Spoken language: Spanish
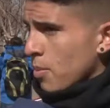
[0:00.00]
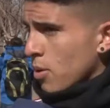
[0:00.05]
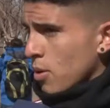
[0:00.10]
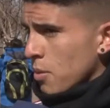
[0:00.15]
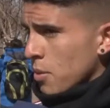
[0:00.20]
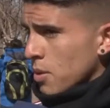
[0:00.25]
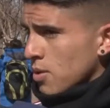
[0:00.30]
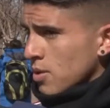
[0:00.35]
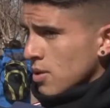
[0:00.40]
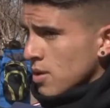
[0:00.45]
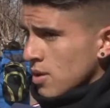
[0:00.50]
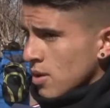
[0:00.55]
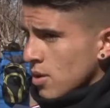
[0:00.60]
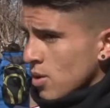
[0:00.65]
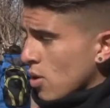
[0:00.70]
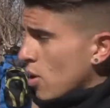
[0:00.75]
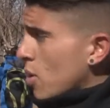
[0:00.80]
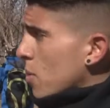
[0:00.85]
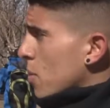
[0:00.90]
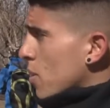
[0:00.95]
poco me estoy
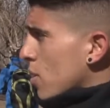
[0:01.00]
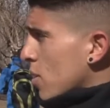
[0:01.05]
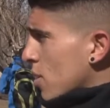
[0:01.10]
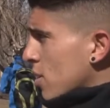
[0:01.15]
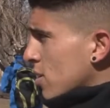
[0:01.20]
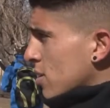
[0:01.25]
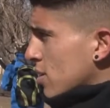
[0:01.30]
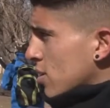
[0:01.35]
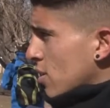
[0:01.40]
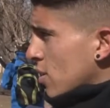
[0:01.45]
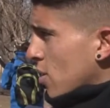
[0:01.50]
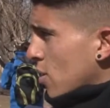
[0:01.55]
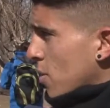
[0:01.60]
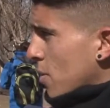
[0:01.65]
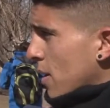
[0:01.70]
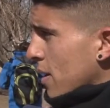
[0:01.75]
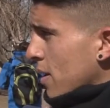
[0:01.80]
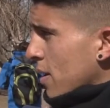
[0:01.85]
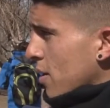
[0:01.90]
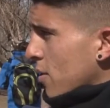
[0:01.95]
sintiendo cómodo, conociendo a los
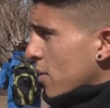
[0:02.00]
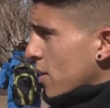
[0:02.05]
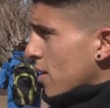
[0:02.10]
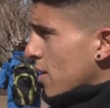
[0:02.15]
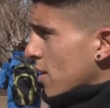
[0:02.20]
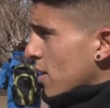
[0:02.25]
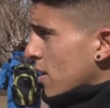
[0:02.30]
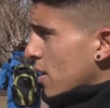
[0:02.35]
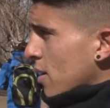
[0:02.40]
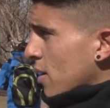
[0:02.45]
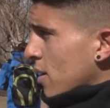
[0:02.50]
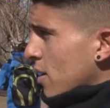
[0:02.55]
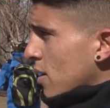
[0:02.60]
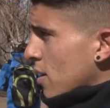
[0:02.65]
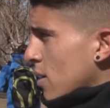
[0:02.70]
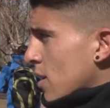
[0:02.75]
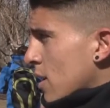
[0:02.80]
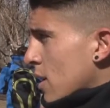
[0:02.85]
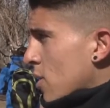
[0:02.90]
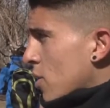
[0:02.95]
compañeros y bueno,
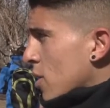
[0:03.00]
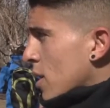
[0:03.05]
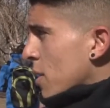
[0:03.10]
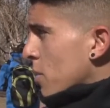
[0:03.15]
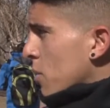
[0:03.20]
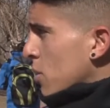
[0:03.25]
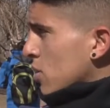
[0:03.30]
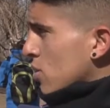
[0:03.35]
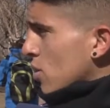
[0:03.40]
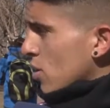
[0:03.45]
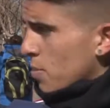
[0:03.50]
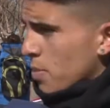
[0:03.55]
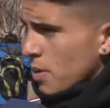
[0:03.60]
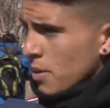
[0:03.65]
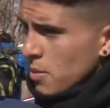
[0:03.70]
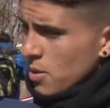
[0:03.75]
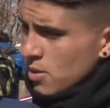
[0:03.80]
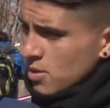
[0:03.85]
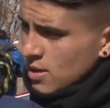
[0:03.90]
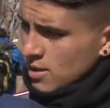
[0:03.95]
Hoy hemos hecho los
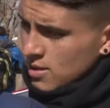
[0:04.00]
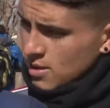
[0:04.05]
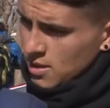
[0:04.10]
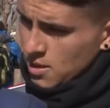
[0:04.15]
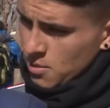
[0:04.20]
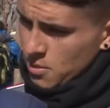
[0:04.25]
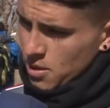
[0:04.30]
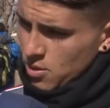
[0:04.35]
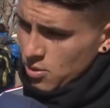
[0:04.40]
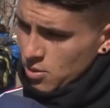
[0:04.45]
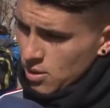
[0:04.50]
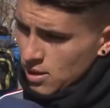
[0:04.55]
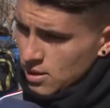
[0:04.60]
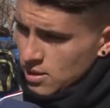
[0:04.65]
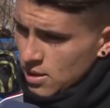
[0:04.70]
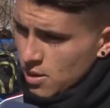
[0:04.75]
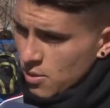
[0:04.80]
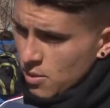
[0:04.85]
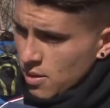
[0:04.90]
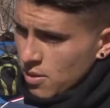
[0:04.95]
primeros 60 minutos,
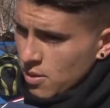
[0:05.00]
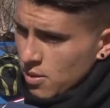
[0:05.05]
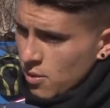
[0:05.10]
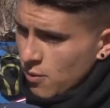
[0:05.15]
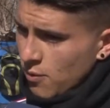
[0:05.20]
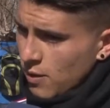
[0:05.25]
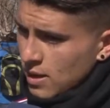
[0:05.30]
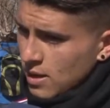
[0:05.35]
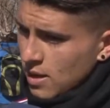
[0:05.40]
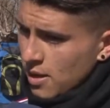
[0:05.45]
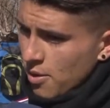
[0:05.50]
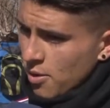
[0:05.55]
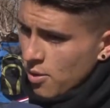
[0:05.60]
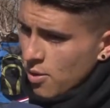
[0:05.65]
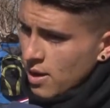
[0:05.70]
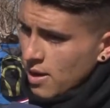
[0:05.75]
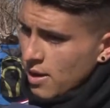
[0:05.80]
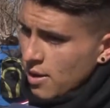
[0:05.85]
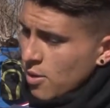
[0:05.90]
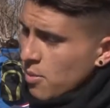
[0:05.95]
así que bueno, nos falta
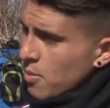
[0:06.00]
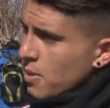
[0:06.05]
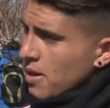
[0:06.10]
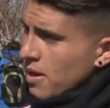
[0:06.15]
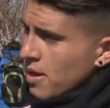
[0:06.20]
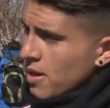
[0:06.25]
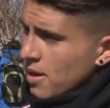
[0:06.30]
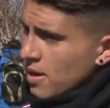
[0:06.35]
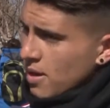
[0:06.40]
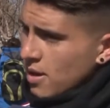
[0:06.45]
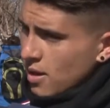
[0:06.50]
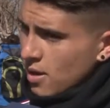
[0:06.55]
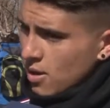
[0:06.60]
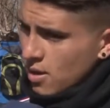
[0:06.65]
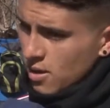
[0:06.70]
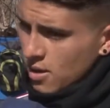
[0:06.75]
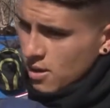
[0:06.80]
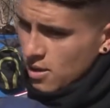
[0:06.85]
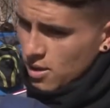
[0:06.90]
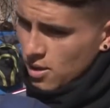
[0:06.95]
rodaje ¿no? para ir
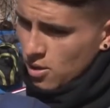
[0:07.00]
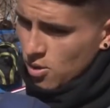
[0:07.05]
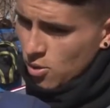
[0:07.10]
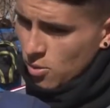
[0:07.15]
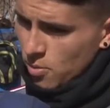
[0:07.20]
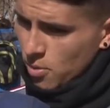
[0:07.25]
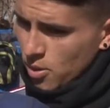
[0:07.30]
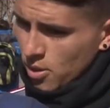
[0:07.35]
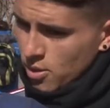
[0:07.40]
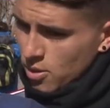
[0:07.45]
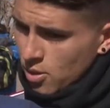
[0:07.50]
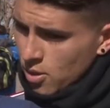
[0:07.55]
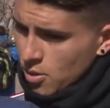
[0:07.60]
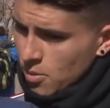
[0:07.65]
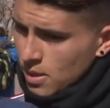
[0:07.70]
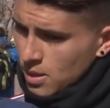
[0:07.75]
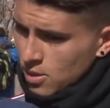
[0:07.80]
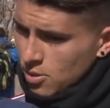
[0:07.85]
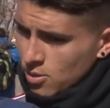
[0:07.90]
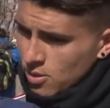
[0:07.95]
incorporándonos
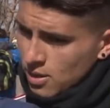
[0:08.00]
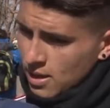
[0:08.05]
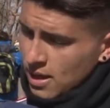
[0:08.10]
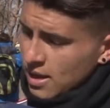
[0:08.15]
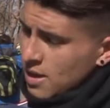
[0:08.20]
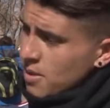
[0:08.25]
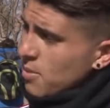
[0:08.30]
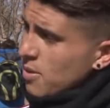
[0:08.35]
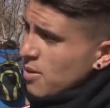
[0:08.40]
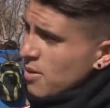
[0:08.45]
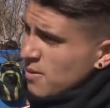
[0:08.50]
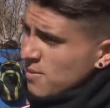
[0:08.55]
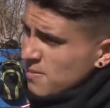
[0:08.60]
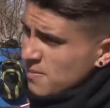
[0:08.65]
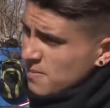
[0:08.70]
más todo al equipo. ¿no?